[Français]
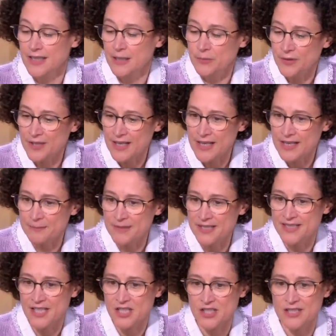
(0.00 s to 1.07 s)
Et puis il y a un
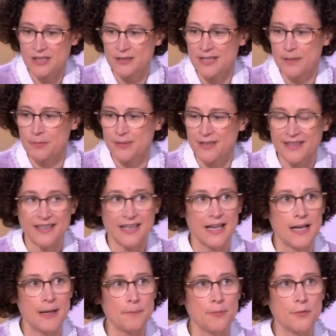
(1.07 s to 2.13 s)
message qui s'est peut-être
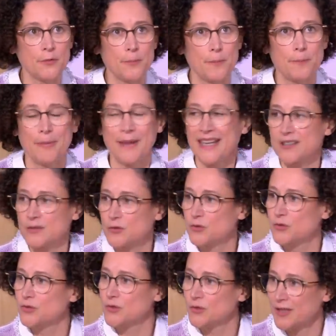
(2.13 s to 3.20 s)
un peu
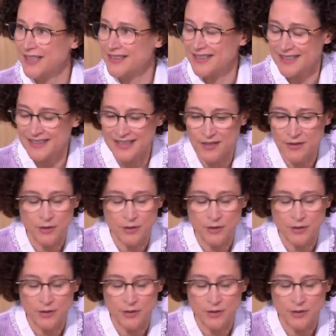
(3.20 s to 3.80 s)
perdu, dans la dernière